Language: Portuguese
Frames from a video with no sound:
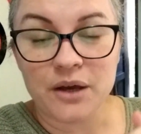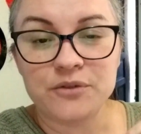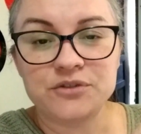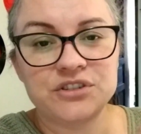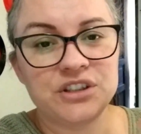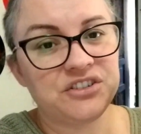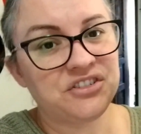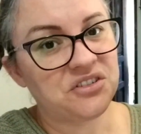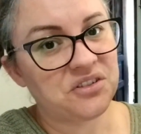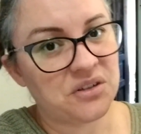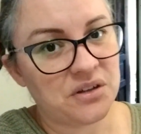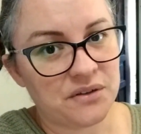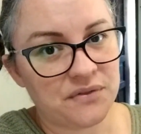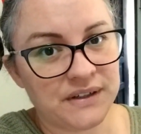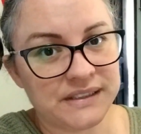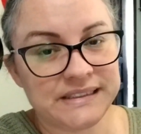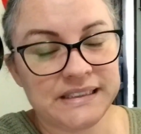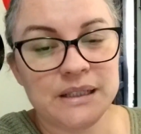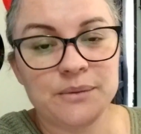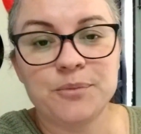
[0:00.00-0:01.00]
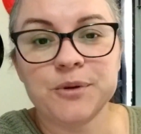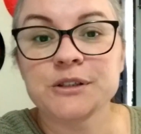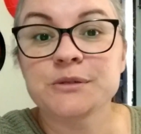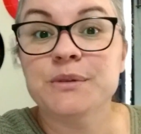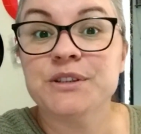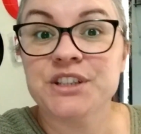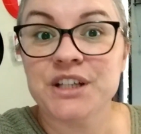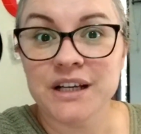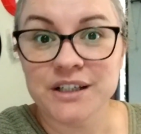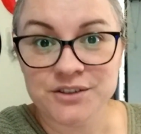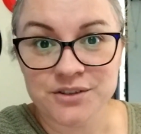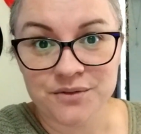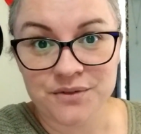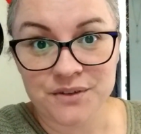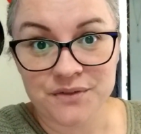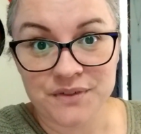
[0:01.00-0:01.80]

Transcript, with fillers: Eu tinha dito que ia fazer depois, mas já resolvi